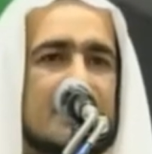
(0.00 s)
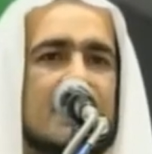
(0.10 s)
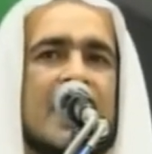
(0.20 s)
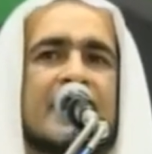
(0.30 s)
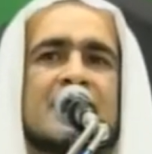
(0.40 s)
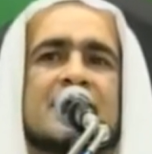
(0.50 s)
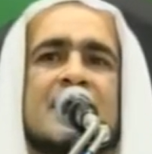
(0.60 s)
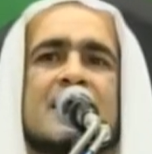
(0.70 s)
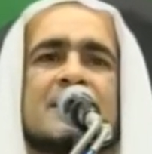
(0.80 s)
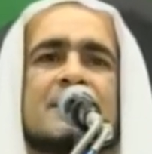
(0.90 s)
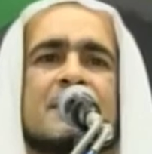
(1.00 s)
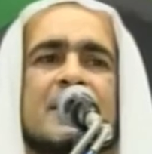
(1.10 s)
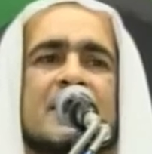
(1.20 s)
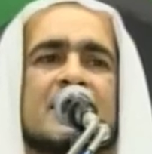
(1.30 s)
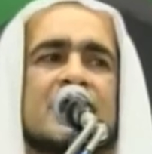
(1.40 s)
بعد سنة
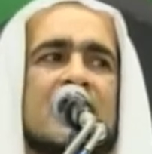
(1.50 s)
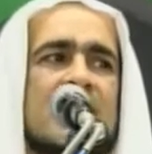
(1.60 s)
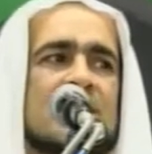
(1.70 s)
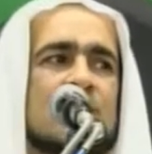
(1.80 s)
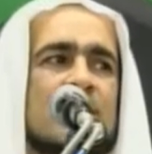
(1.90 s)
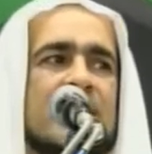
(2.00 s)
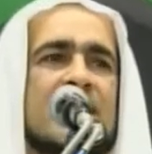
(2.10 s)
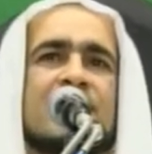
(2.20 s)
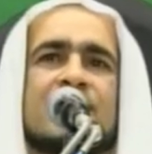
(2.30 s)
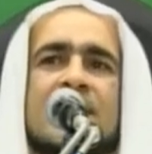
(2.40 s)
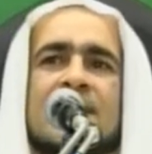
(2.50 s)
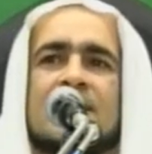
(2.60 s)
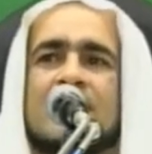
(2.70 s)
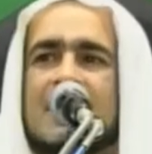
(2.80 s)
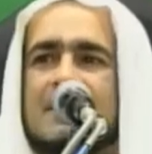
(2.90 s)
من إشخاص ومن نفي
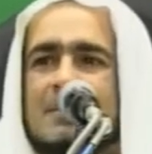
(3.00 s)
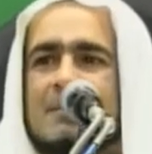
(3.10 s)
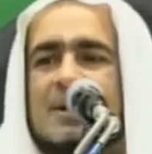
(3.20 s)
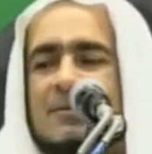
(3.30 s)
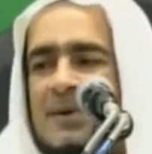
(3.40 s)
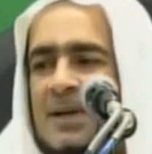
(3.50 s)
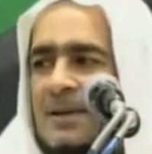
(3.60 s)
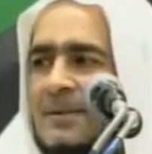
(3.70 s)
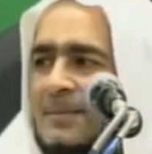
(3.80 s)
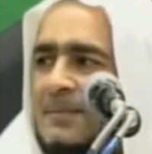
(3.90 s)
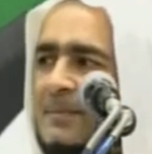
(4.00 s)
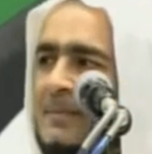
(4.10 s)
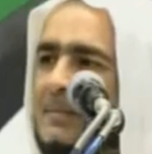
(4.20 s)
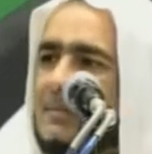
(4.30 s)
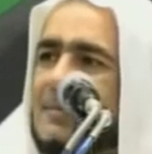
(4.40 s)
الإمام بالفعل
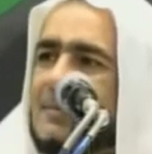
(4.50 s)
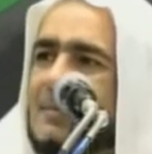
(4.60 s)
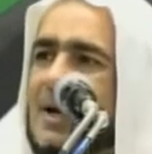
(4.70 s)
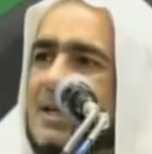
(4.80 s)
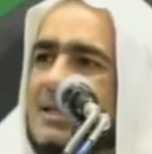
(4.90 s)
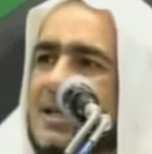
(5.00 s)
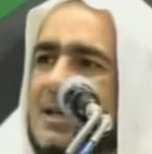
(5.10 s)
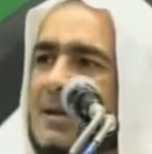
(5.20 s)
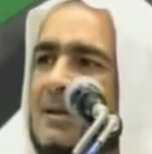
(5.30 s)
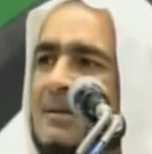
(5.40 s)
بعد سنة